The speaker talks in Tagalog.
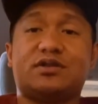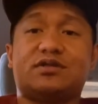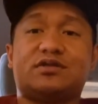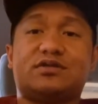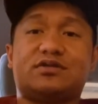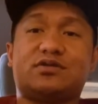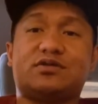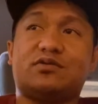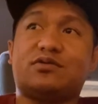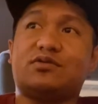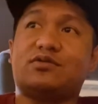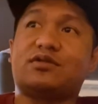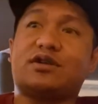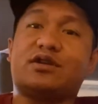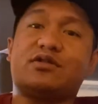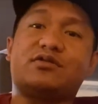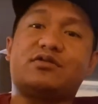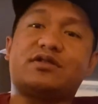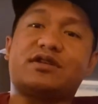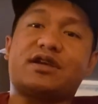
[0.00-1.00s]
So
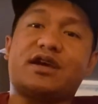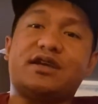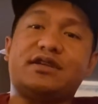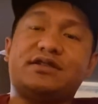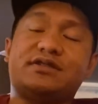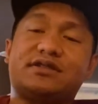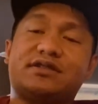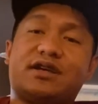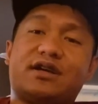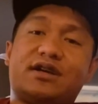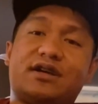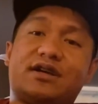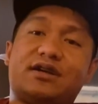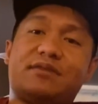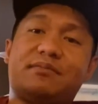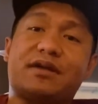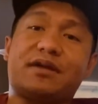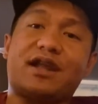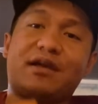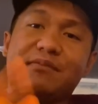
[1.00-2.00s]
ngayon guys, uh,
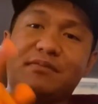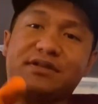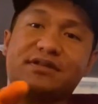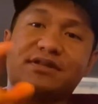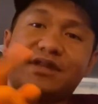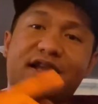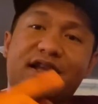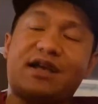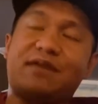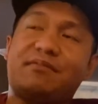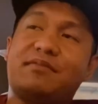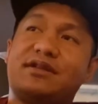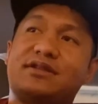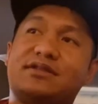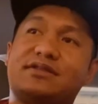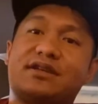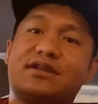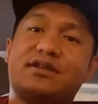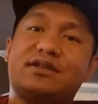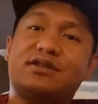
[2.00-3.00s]
maraming salamat
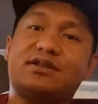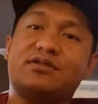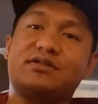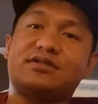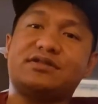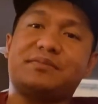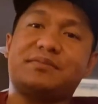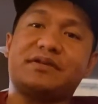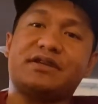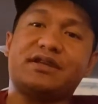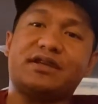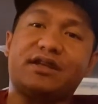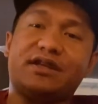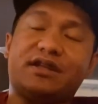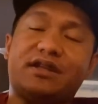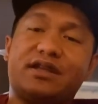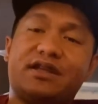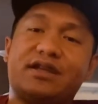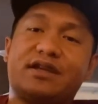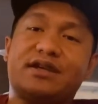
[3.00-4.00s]
sa inyo sa
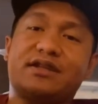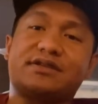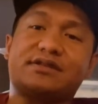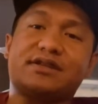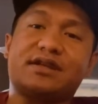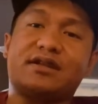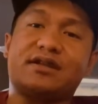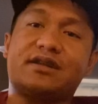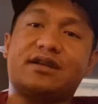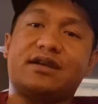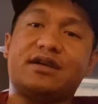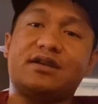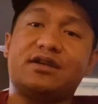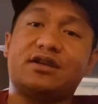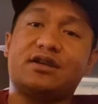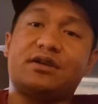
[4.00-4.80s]
pagkikinig at sana